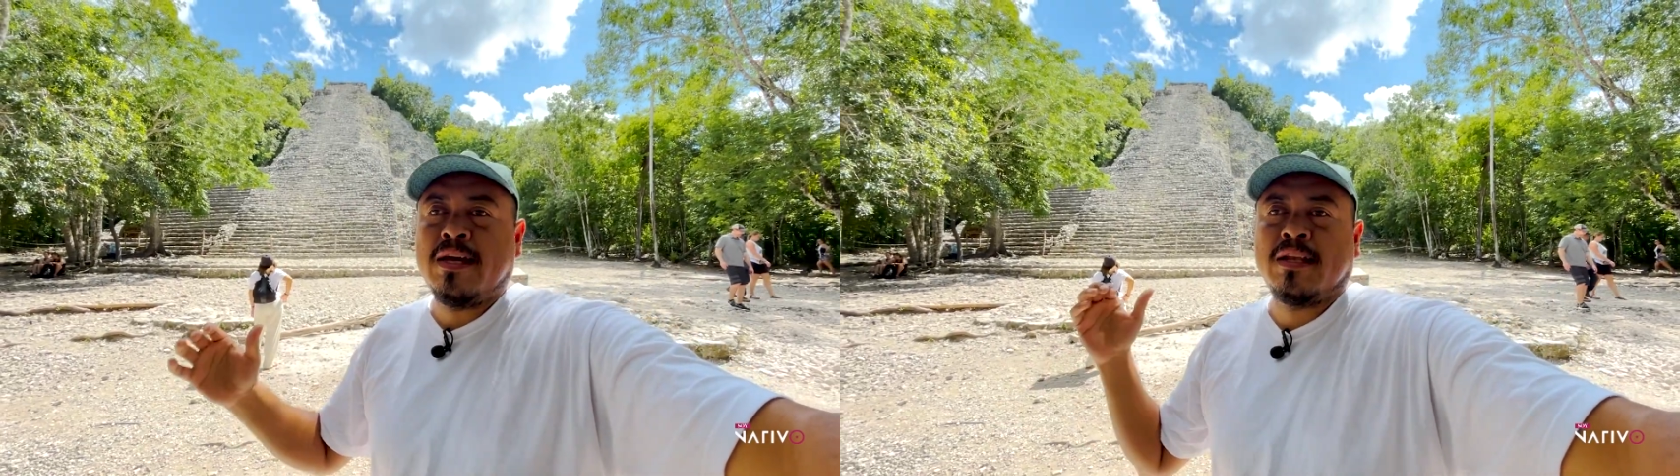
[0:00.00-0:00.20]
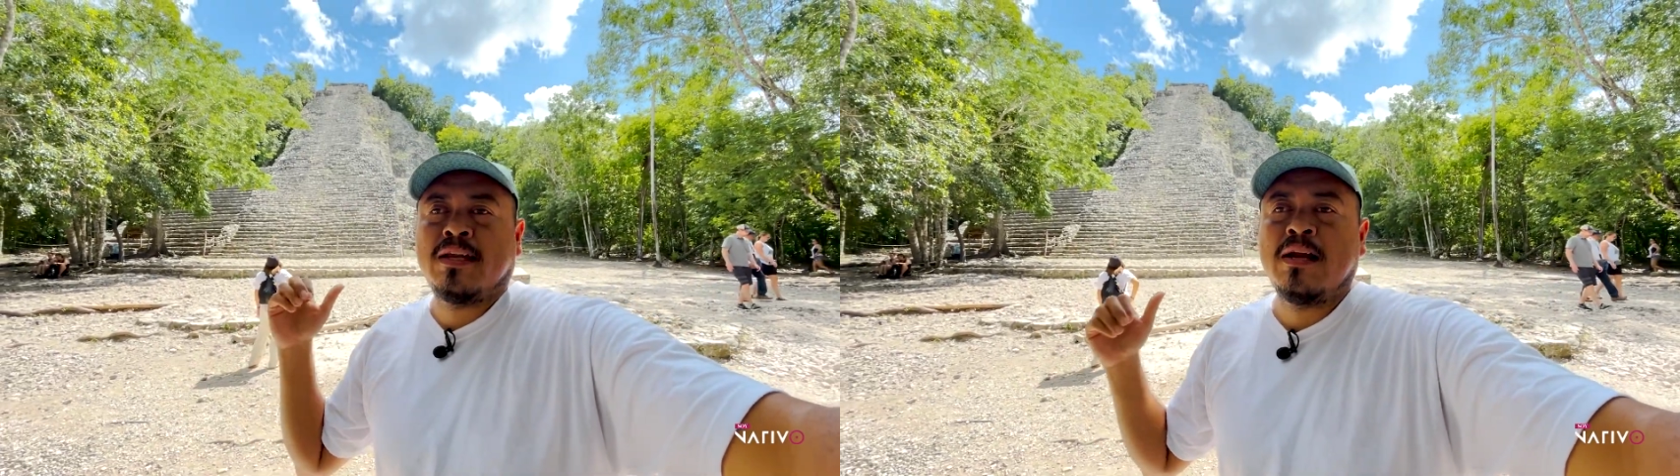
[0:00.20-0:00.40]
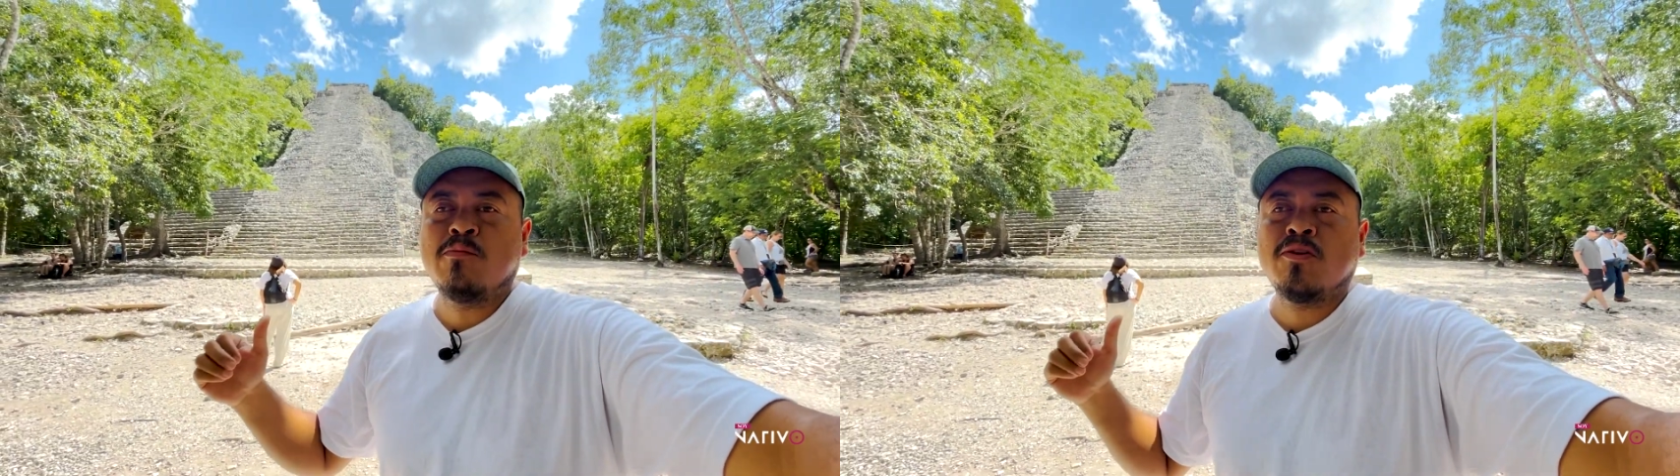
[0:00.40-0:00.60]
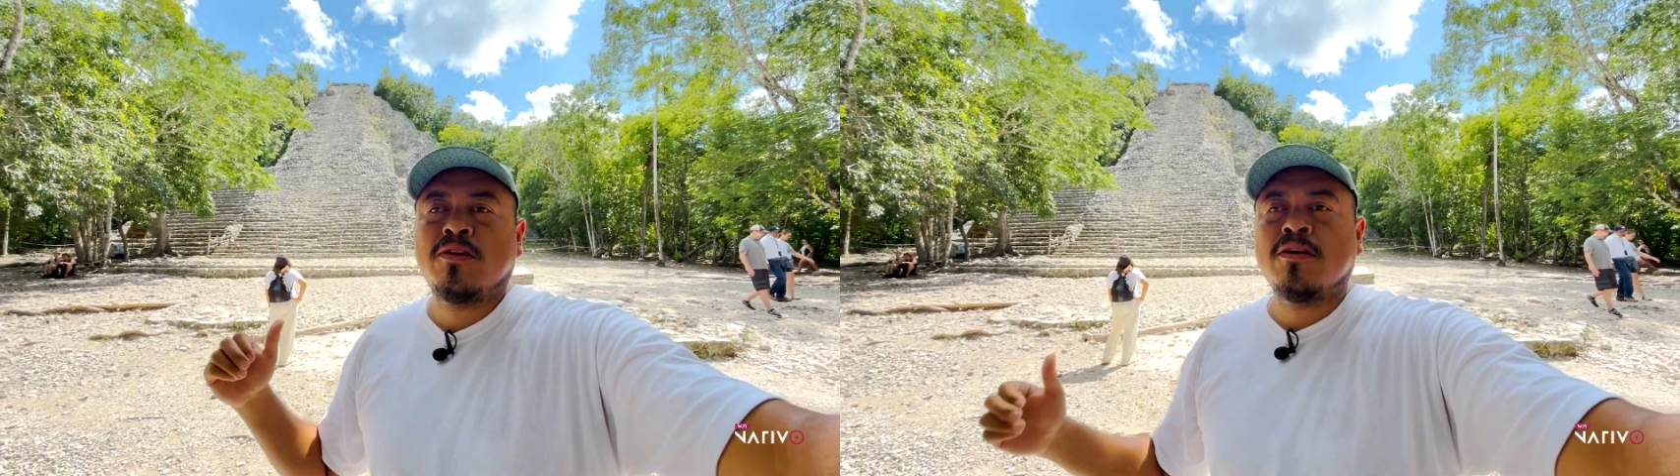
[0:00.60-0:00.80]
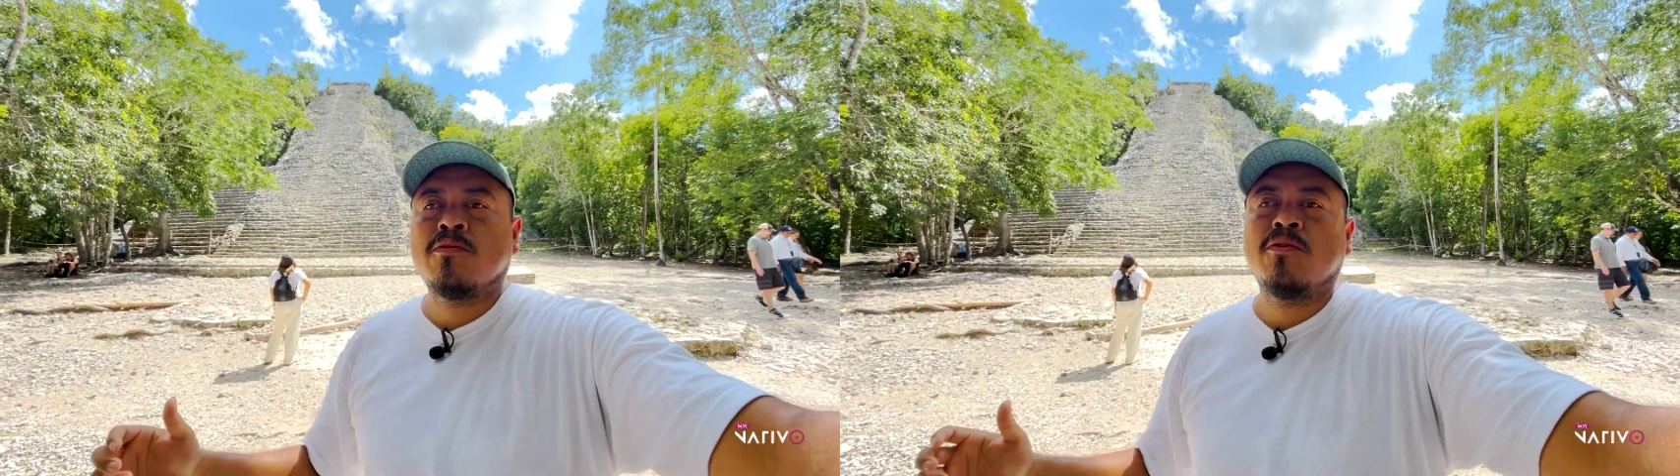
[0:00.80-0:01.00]
el gran
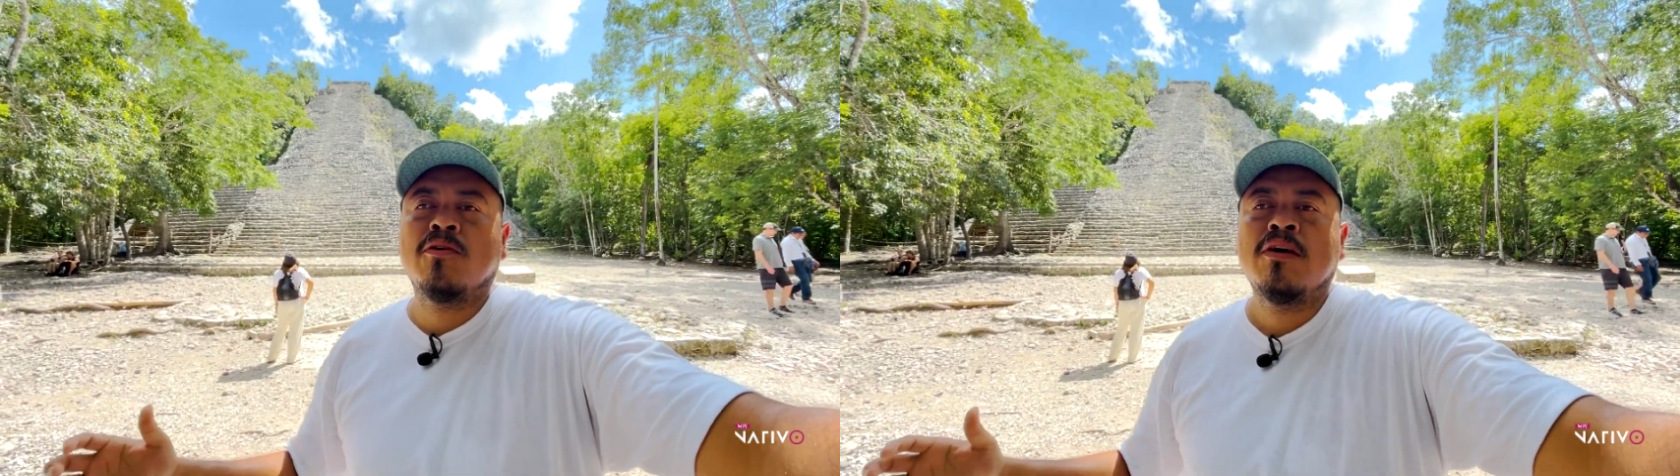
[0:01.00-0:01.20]
montículo.